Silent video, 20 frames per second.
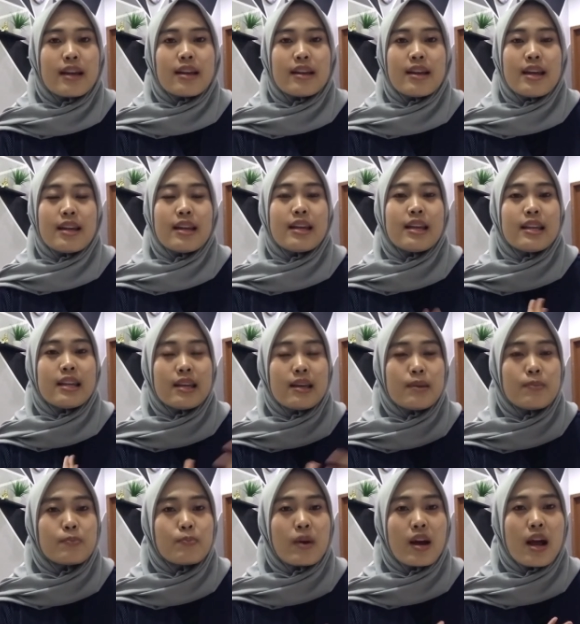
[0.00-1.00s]
Dan ini
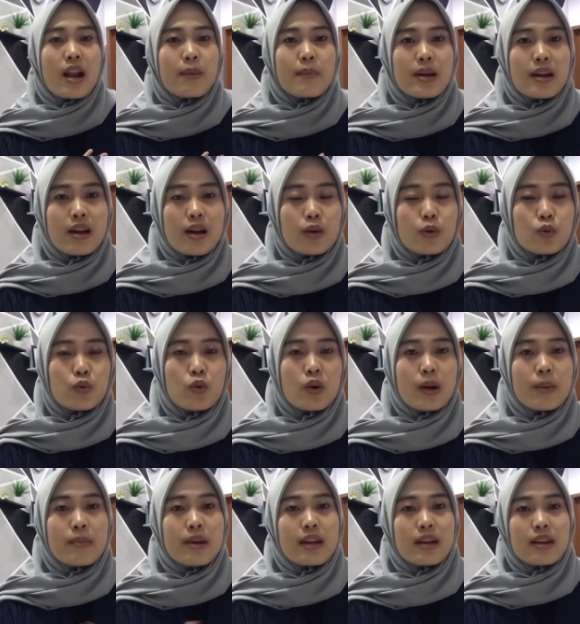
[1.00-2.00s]
pengalaman aku
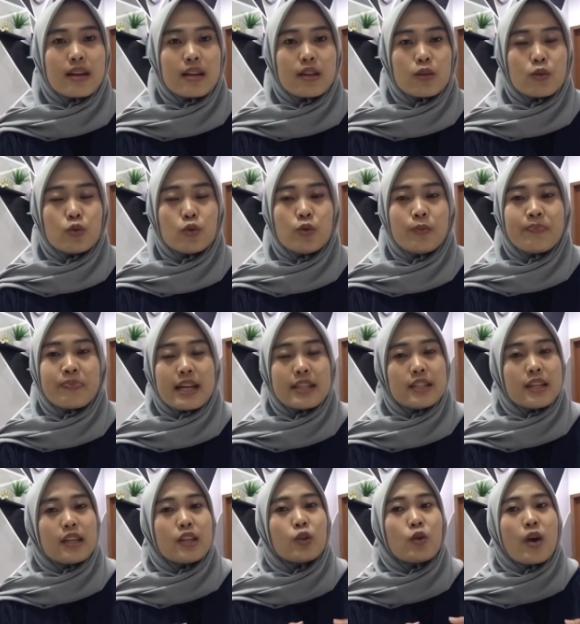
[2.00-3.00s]
kemarin itu
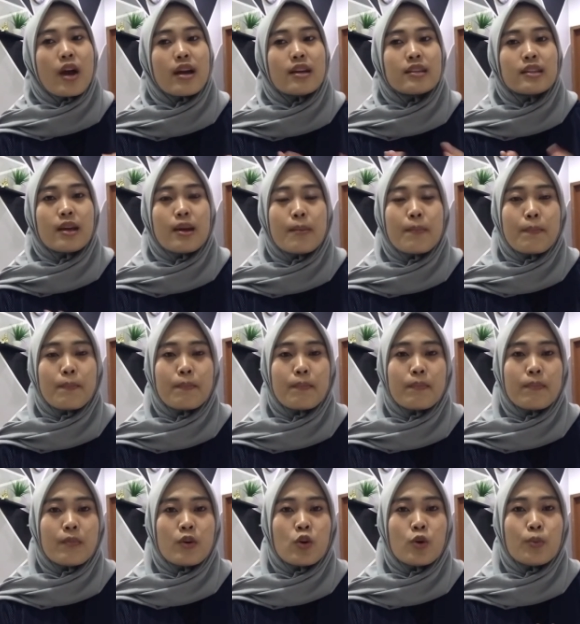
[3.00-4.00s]
HR itu hanya
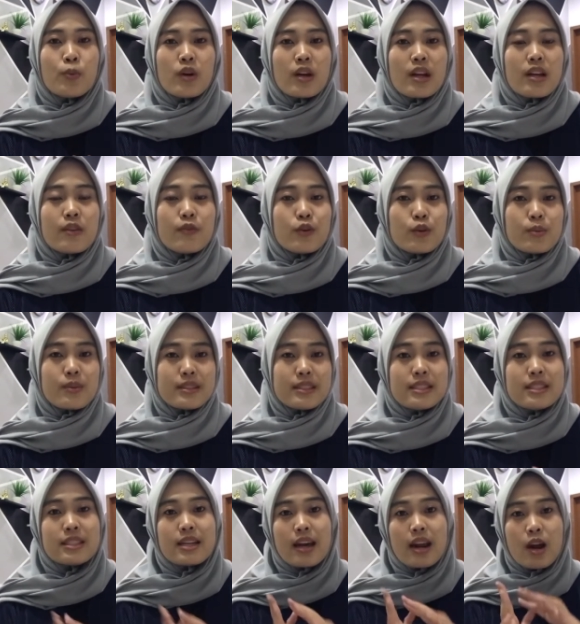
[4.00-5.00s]
mengumpulkan
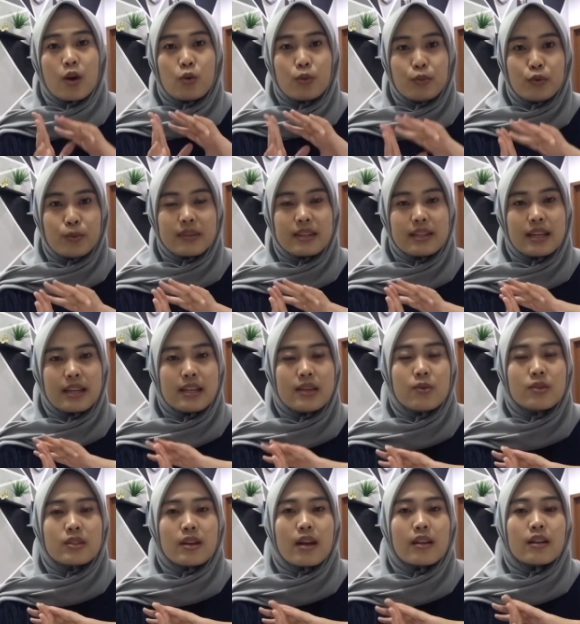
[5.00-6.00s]
informasi secara umum. Jadi
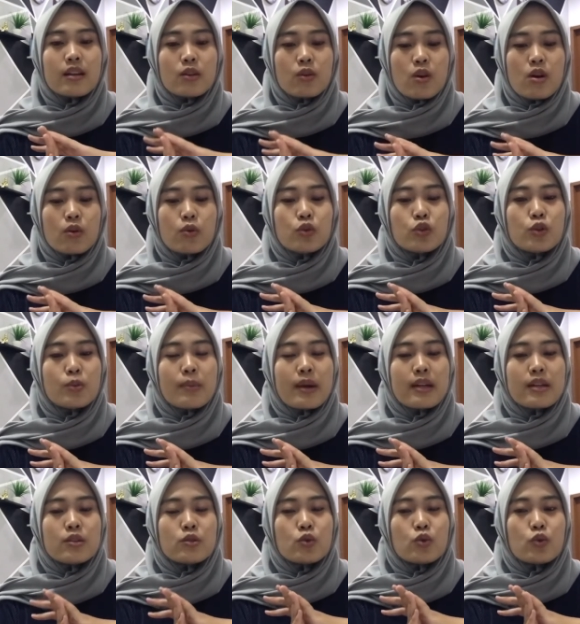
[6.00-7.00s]
saat itu aku cuma
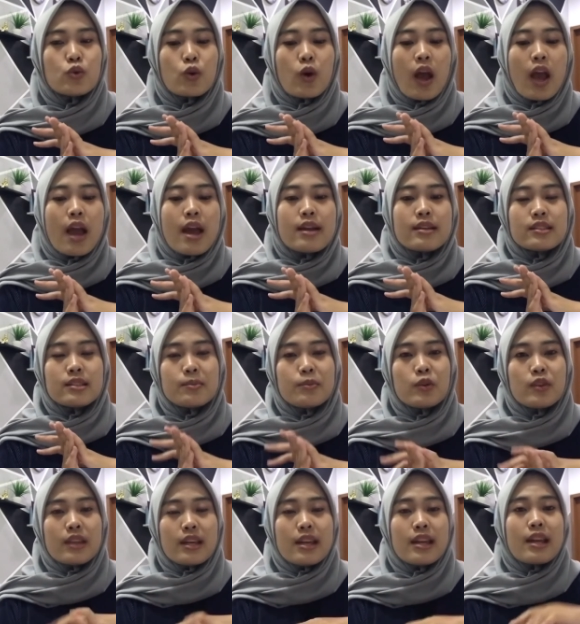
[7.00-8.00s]
disuruh
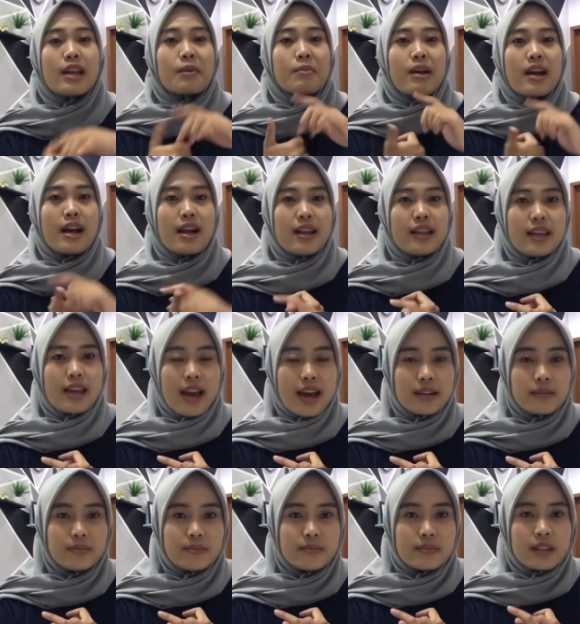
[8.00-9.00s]
sebutin nama
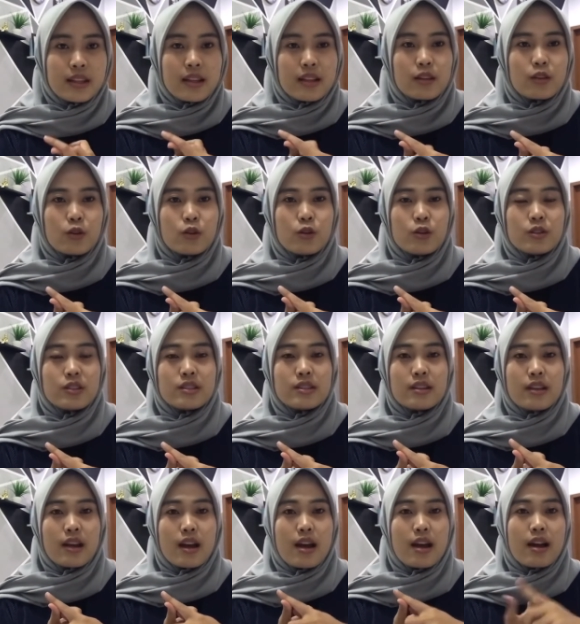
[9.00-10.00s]
kalian, terus
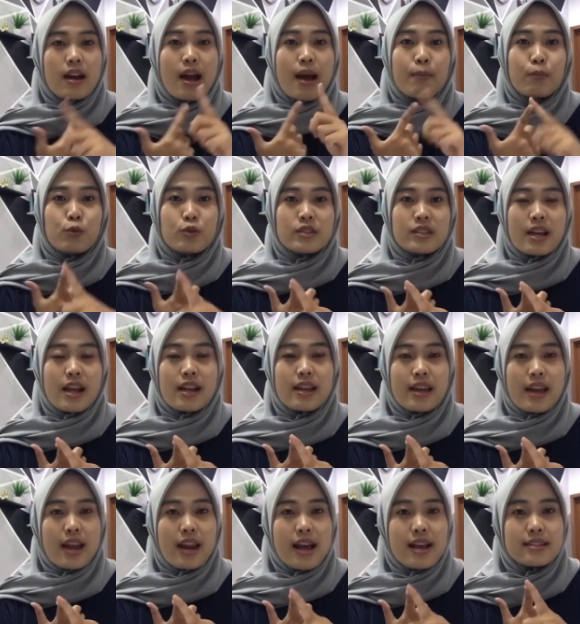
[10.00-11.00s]
uh, kampus
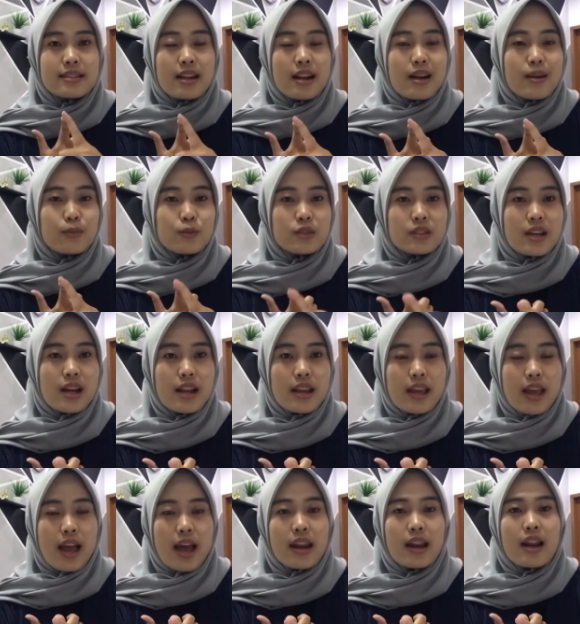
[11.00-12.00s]
kalian, asal kampus
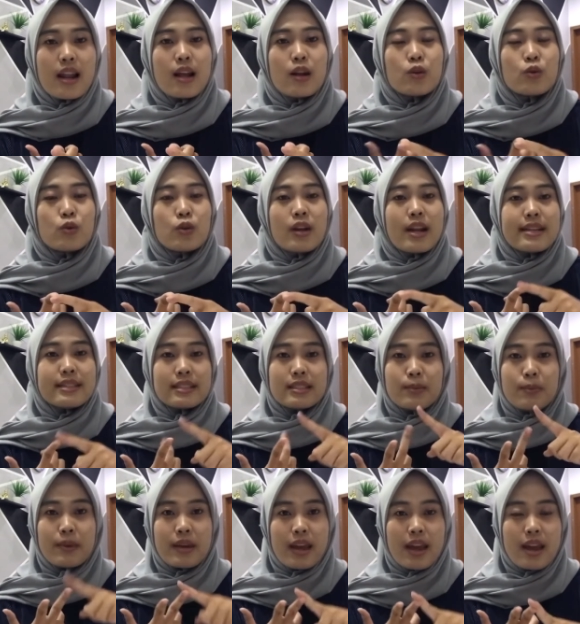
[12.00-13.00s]
kalian, lalu last
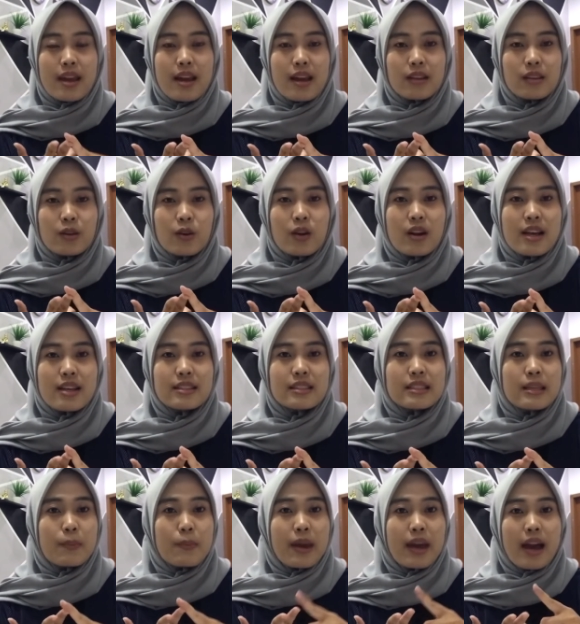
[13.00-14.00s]
GPA atau last
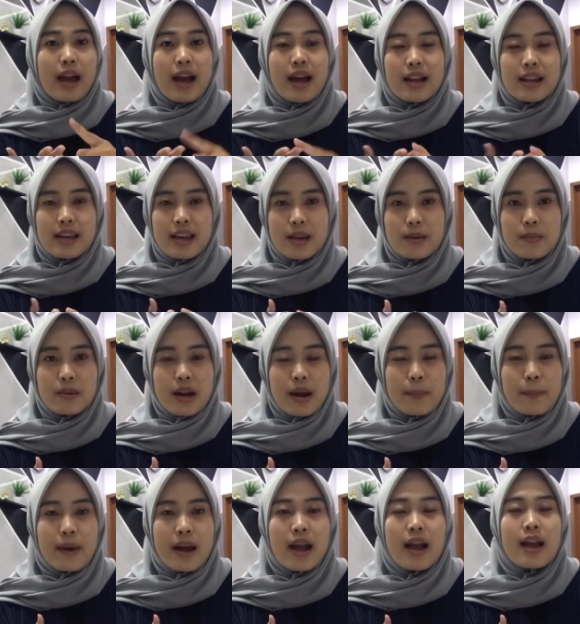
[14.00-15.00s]
IPK kalian
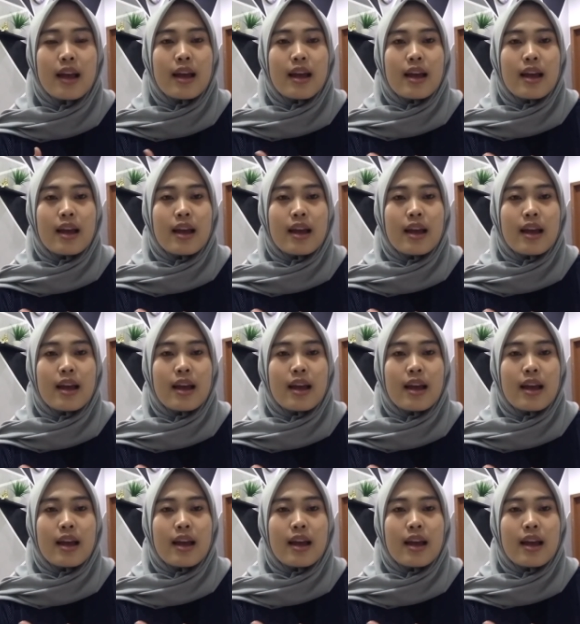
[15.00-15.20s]
berapa,